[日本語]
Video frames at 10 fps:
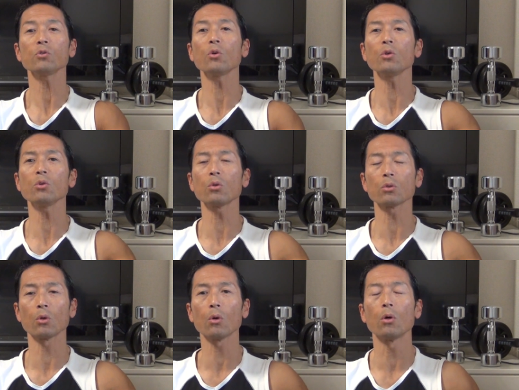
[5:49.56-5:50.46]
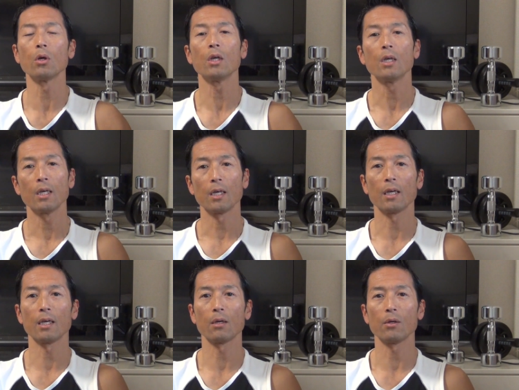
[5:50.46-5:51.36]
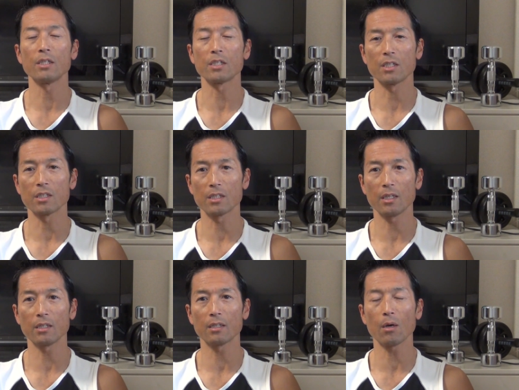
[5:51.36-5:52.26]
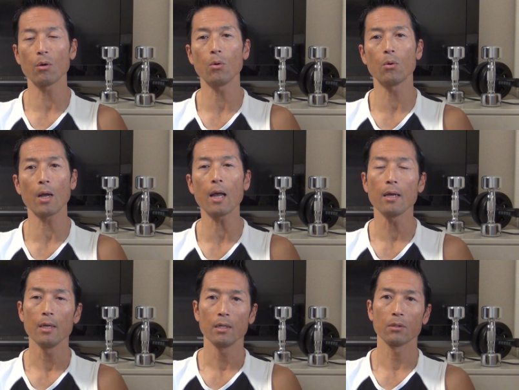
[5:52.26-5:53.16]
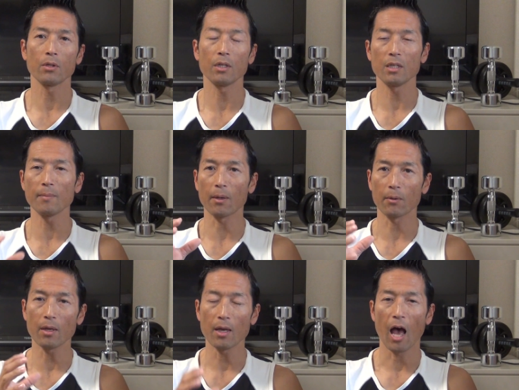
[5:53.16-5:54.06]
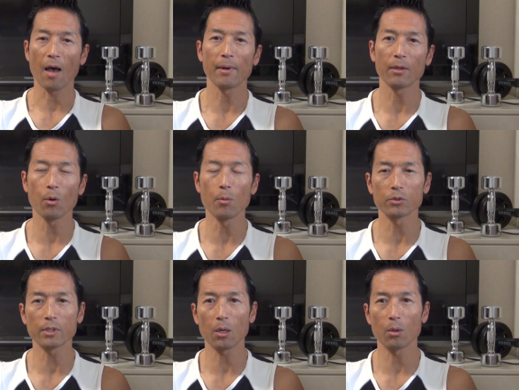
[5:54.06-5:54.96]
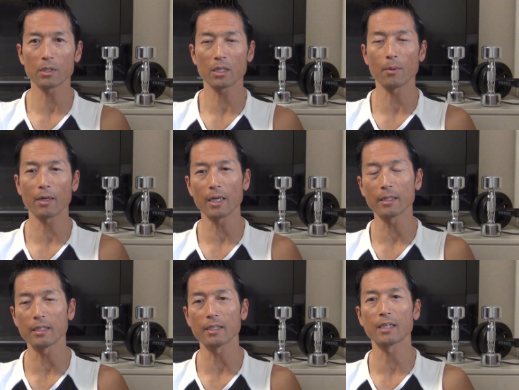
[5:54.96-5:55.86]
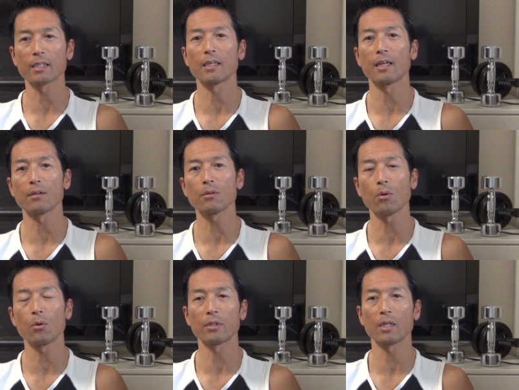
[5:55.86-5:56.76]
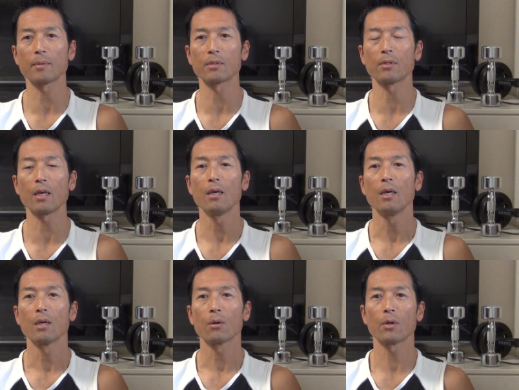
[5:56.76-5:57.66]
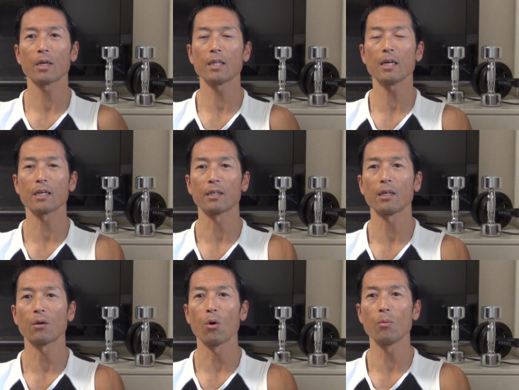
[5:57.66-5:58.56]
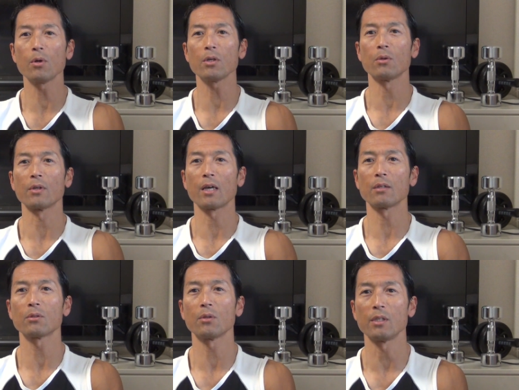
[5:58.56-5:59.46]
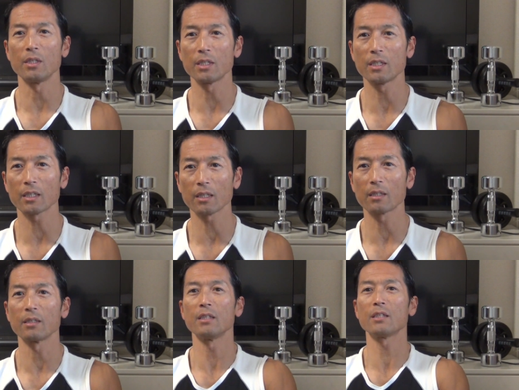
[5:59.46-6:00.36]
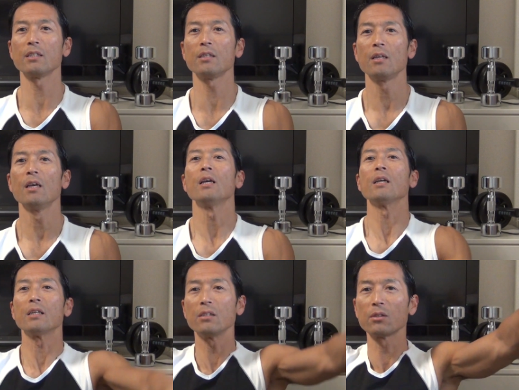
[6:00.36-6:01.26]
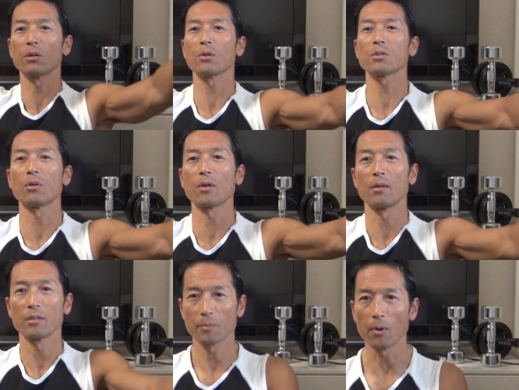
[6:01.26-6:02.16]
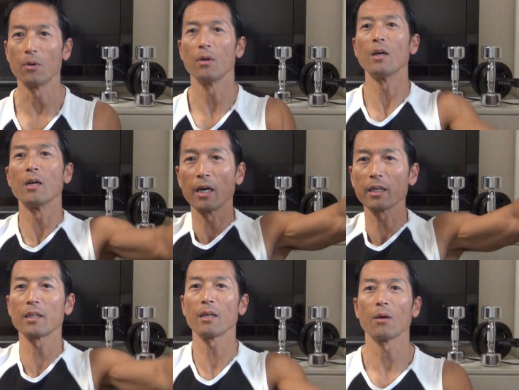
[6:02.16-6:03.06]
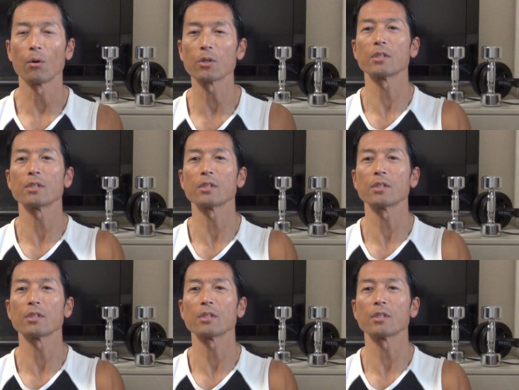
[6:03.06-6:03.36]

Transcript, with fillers: ということを、えー、意識していった方が、より今のね、あまり重くない重さでもかなり効かせられる方法になりますので、これはなんかね、重いのをやるとりに、きだけ、きにグッと下ろす方が、スポン。上げて、下ろ